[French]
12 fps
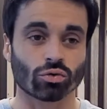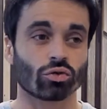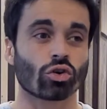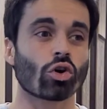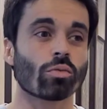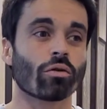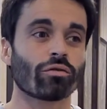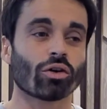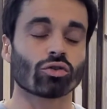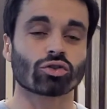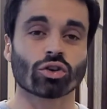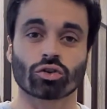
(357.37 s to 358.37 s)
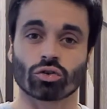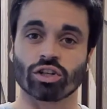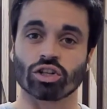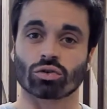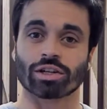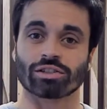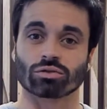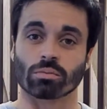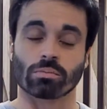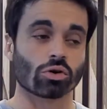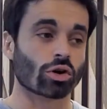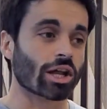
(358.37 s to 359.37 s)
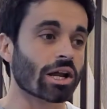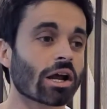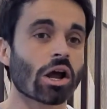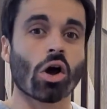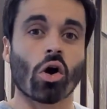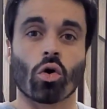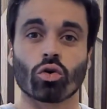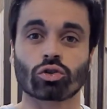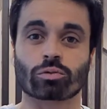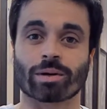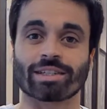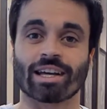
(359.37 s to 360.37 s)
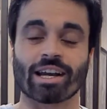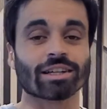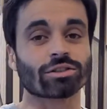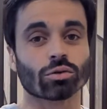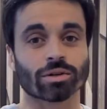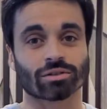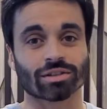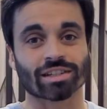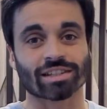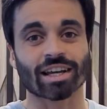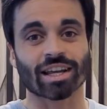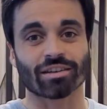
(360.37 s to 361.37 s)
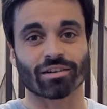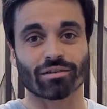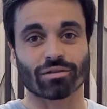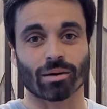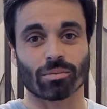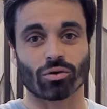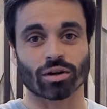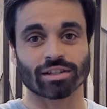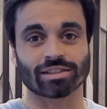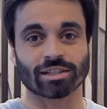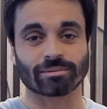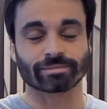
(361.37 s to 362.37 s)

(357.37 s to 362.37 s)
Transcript: de comment faire en sorte que des gens qui sont bloqués osent passer à l'action parce que c'est ça qui va les faire progresser